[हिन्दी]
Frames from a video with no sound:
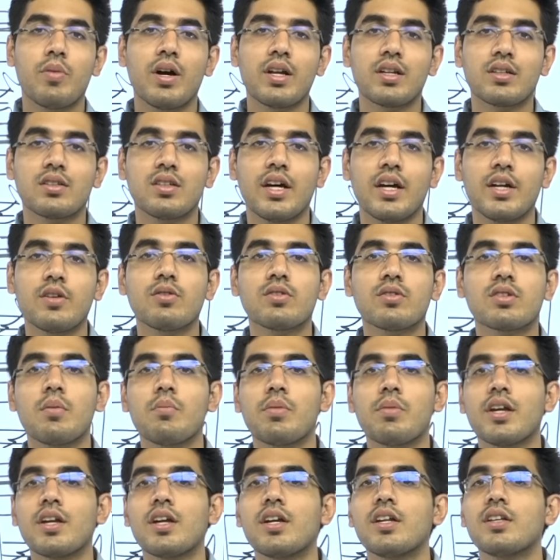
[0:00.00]
बल्क था इट वॉज
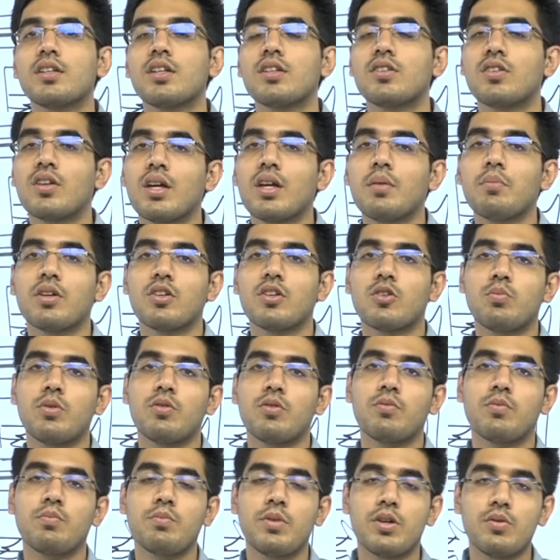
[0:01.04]
कम्प्लीटेड इन द थ्री मंथ्स
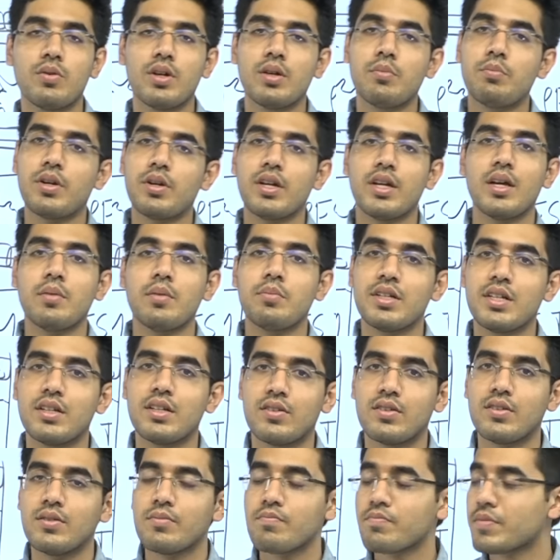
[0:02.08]
बिटवीन प्री एंड
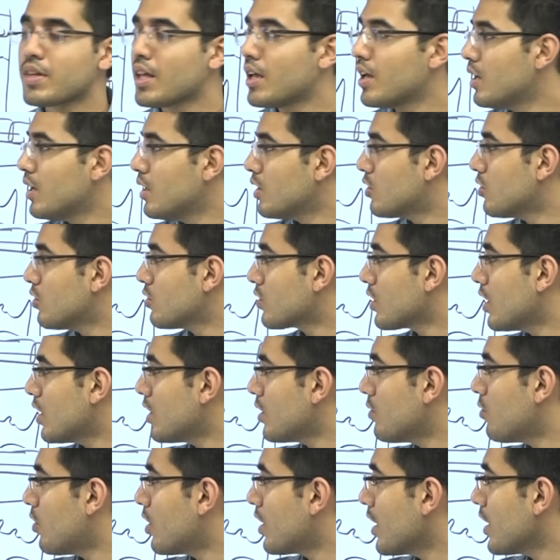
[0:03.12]
मेन्स तो उसके
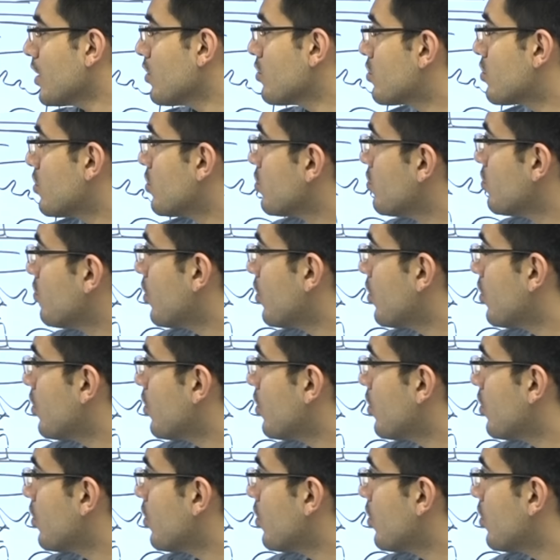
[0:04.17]
अंदर वॉट आई यूज टू डू